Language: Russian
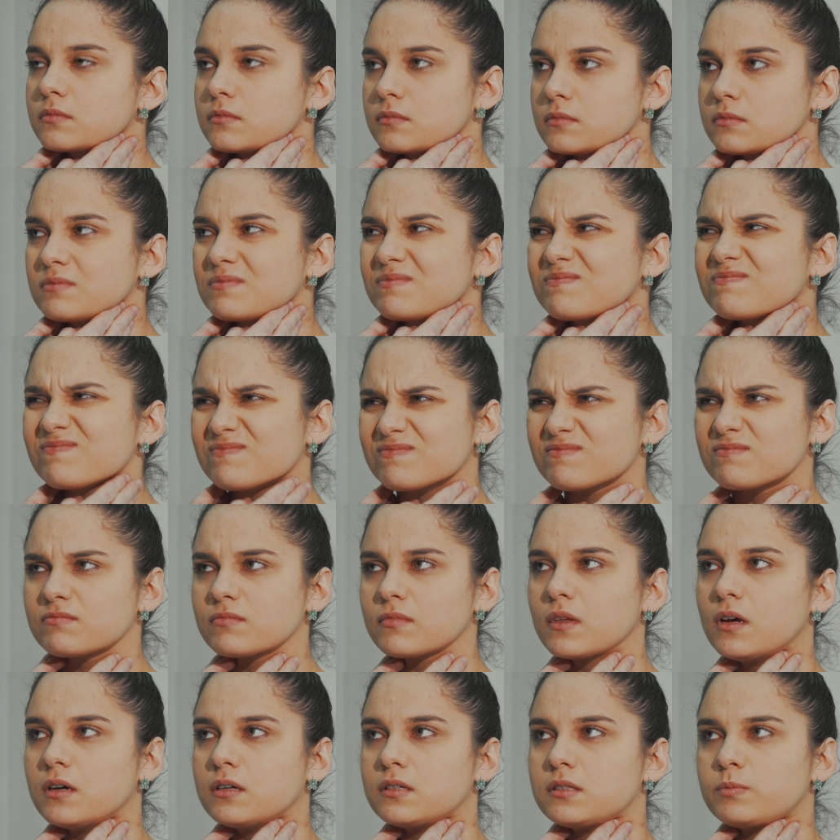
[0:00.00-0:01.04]
раз.
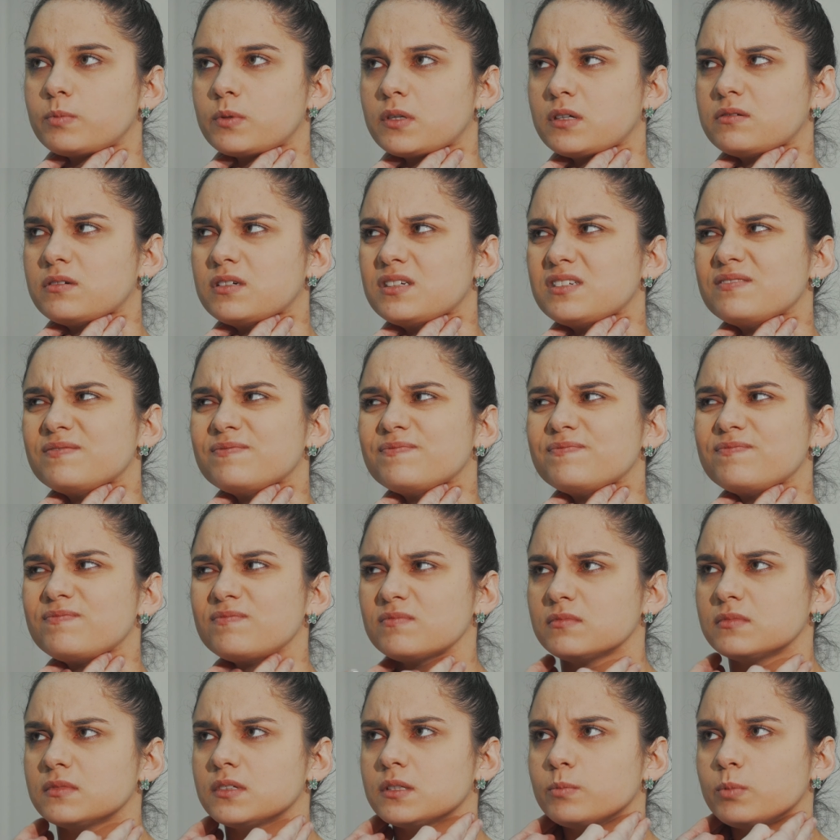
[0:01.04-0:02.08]
Врачи говорят,
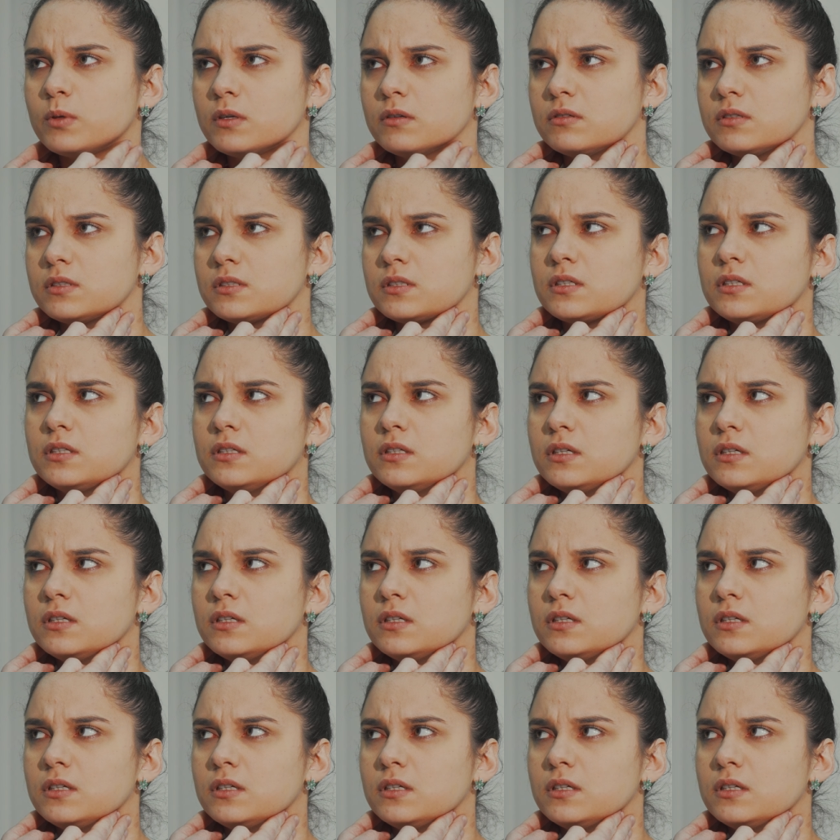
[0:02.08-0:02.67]
лечится скарлатина, в